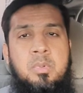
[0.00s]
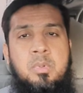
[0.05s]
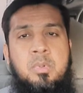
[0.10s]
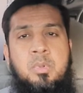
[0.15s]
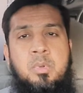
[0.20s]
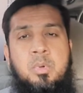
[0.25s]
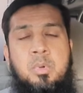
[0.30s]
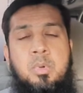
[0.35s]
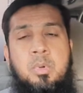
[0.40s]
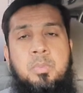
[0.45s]

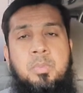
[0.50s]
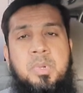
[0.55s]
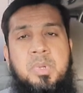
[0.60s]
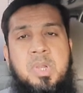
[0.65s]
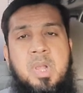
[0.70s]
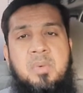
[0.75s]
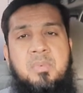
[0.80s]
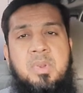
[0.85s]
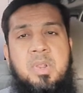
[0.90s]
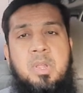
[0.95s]
जो
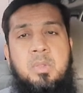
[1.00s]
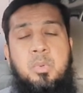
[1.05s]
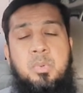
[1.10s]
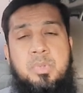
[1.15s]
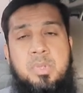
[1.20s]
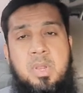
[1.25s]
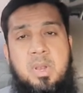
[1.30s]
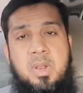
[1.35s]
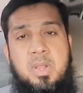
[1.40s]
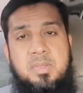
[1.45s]
पेशावर का
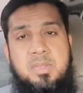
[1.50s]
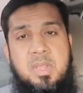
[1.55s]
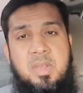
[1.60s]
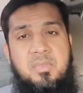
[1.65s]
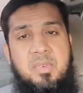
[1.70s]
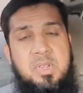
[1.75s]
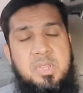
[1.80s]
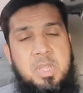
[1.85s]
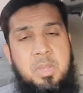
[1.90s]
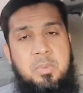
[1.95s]
दूसरा रास्ता है
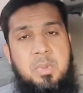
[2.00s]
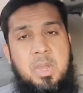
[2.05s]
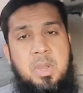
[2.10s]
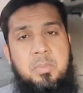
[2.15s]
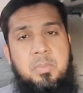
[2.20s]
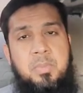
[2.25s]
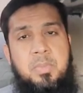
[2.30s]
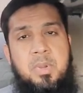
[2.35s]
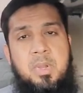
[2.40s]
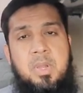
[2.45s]
वहाँ से भी
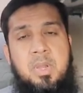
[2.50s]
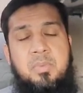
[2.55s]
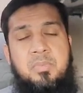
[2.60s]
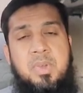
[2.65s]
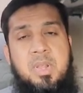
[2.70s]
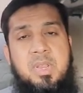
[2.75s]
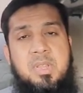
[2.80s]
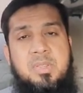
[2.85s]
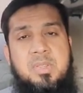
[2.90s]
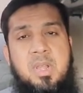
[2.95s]
आप
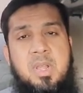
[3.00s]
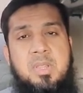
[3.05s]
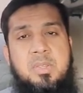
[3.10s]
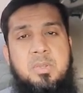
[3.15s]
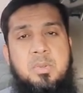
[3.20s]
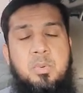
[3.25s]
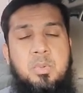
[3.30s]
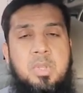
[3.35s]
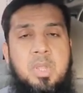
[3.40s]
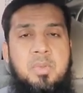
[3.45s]
अफगानिस्तान से
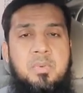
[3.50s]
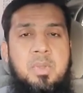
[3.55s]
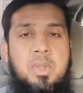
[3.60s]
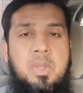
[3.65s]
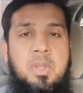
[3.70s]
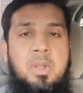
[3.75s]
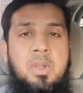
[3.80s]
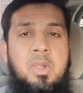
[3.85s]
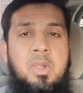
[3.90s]
होते हुए